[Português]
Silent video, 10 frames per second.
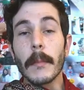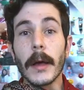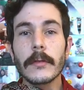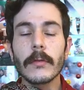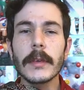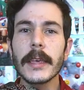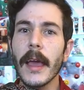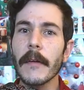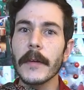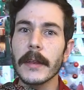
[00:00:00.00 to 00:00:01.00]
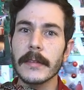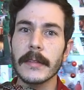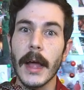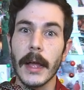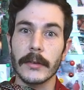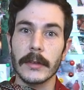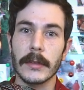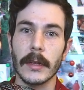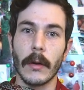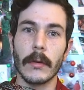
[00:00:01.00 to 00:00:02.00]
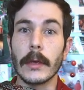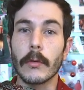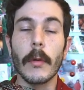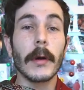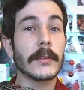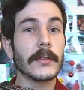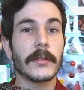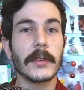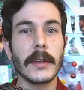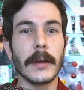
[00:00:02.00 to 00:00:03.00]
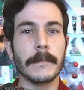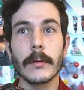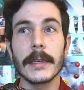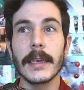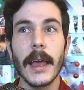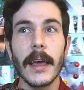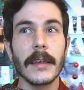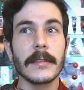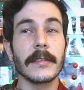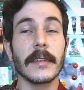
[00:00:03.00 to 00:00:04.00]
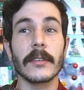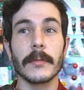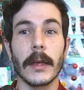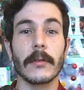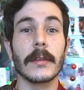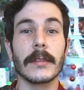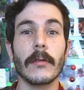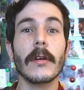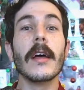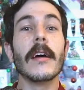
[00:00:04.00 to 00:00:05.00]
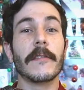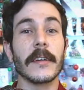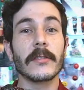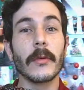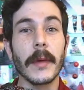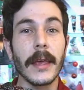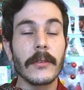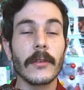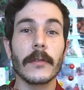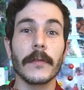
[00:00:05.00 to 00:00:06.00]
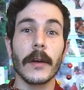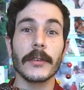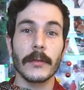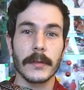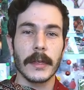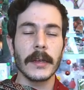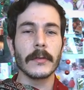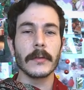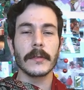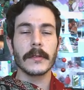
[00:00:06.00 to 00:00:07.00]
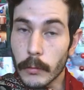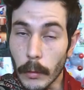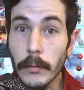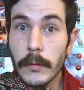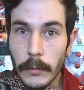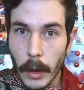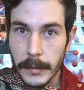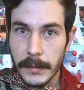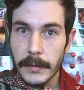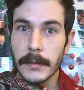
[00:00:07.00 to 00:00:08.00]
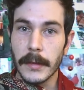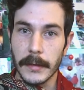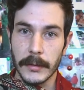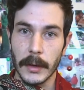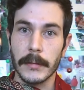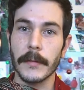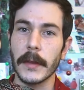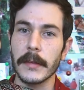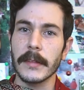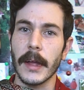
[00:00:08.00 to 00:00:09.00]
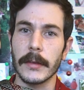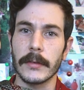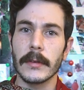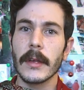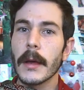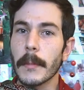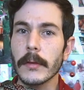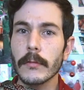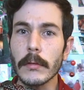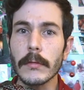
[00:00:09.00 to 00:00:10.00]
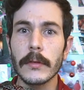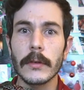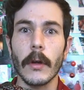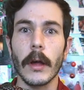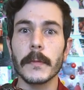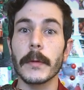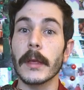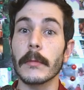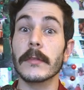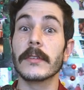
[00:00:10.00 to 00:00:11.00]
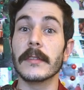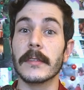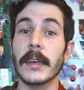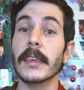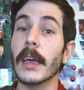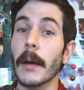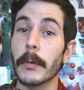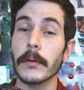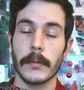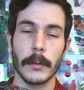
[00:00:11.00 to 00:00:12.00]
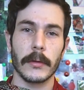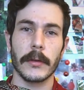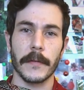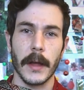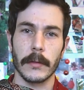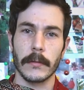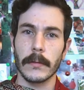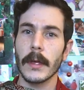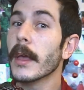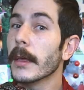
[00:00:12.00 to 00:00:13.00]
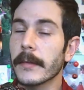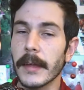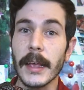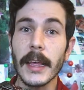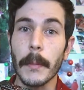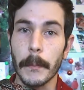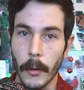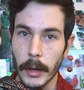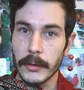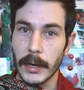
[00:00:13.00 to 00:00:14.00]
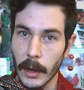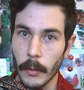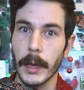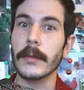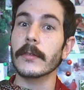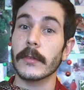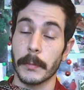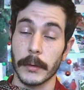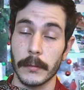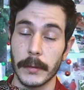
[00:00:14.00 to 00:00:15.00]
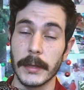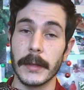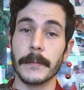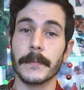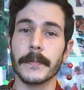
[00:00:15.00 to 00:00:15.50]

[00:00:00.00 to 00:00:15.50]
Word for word: Mas o que é felicidade então? E como atingi-la? O que é esse sentimento que tão facilmente nos foge aos dedos? Todos nós desejamos a felicidade. Mas quantos de nós podemos dizer que a possuímos de fato? E será que ela pode realmente ser possuída?